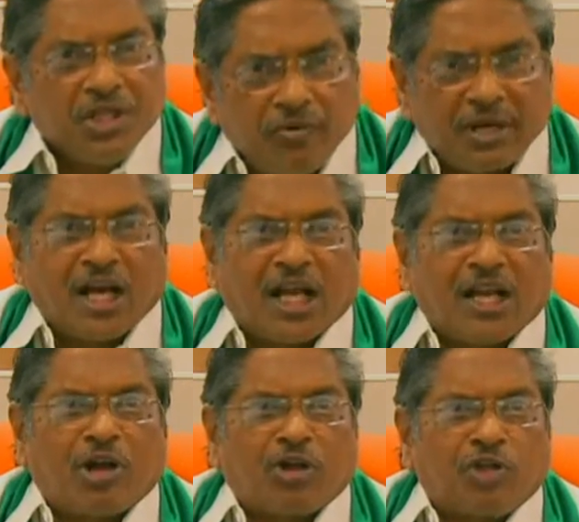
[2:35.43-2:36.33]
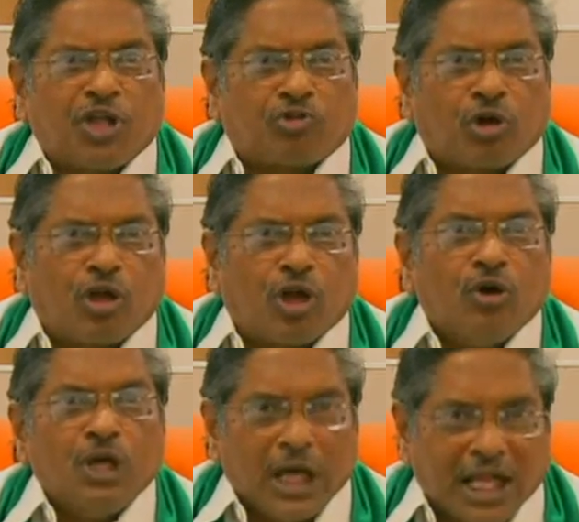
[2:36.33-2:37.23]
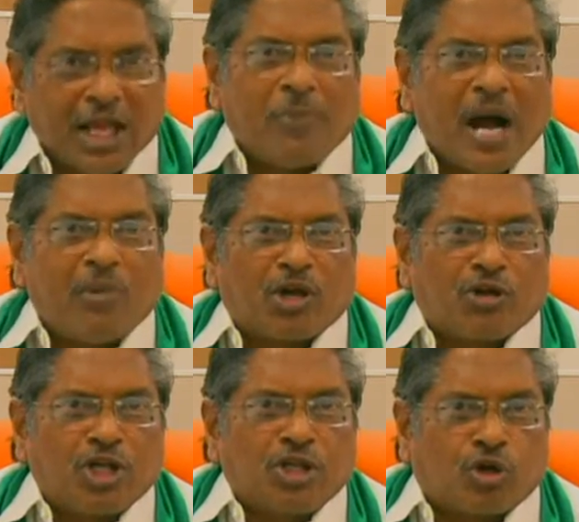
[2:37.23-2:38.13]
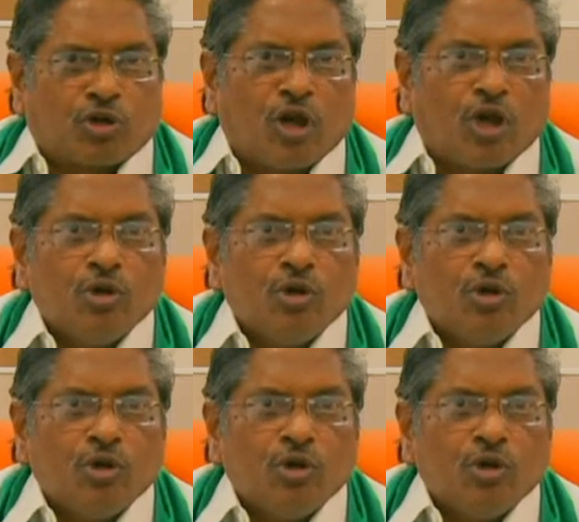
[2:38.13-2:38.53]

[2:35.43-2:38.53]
ఈవెన్ గన్నవరం నియోజకవర్గంలో అలాగే పామరు నియోజకవర్గంలో